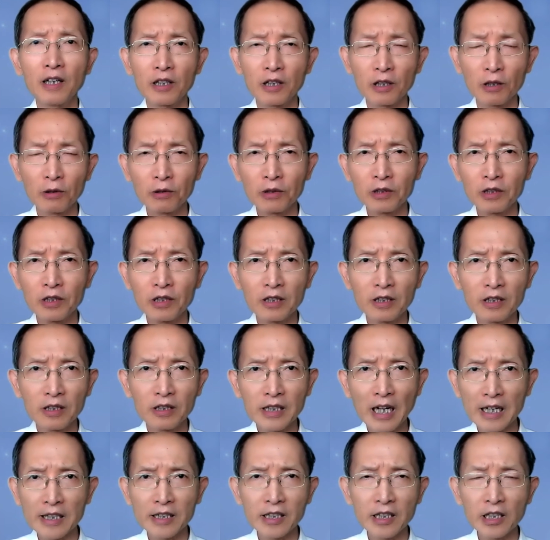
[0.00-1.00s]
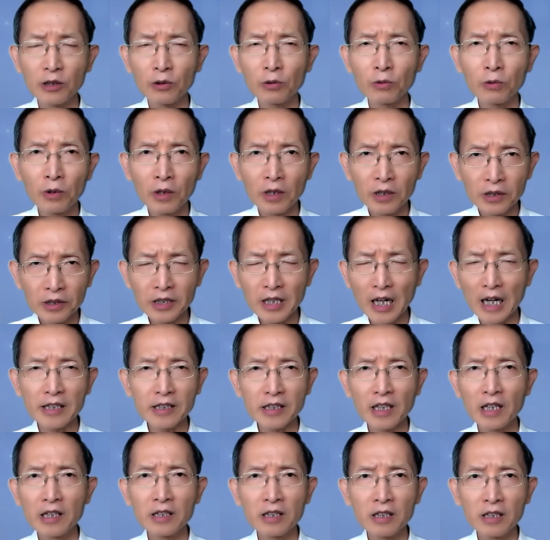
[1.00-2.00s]
有假基督、假
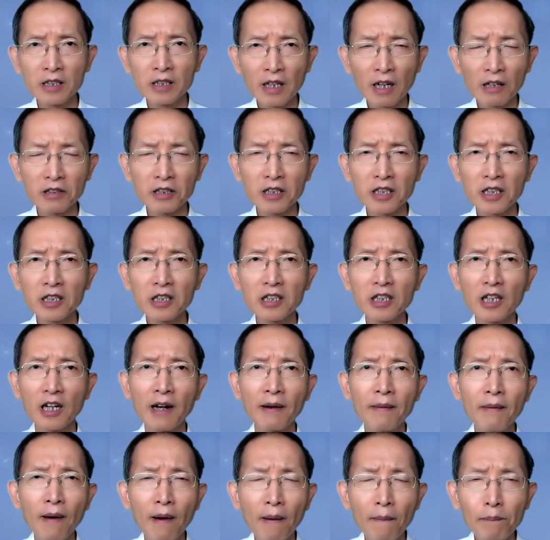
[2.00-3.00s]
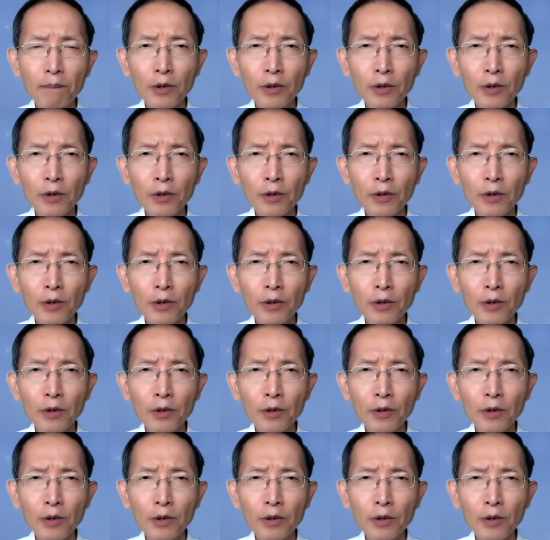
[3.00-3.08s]
先知要兴起来，